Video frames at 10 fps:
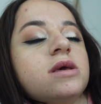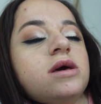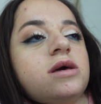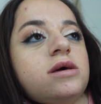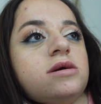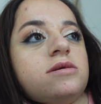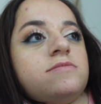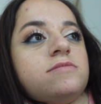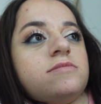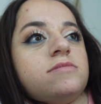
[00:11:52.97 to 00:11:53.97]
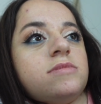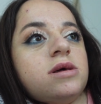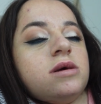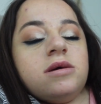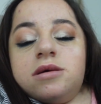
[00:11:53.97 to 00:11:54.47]
Em,
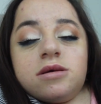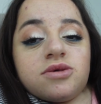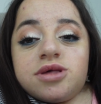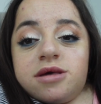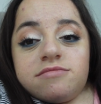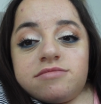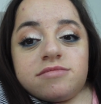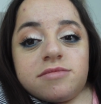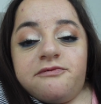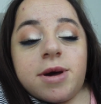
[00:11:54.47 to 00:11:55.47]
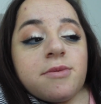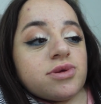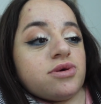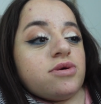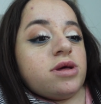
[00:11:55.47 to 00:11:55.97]
no sé, fue
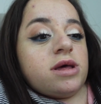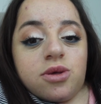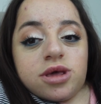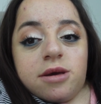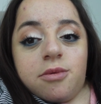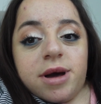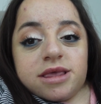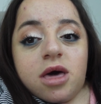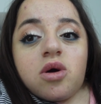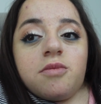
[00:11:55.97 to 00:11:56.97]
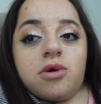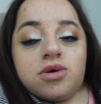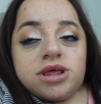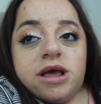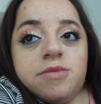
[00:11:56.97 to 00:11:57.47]
hermoso. Nosotros teníamos pactado, como
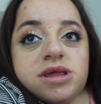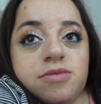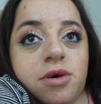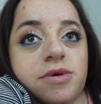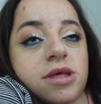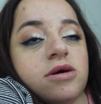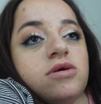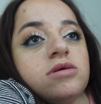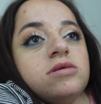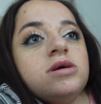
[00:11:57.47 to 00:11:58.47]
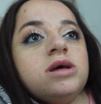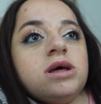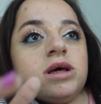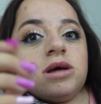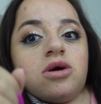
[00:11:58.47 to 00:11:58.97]
conté al principio del video,
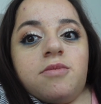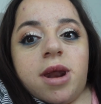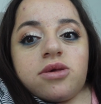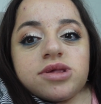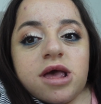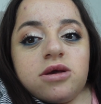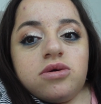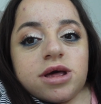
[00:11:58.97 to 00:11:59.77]
comprarnos algo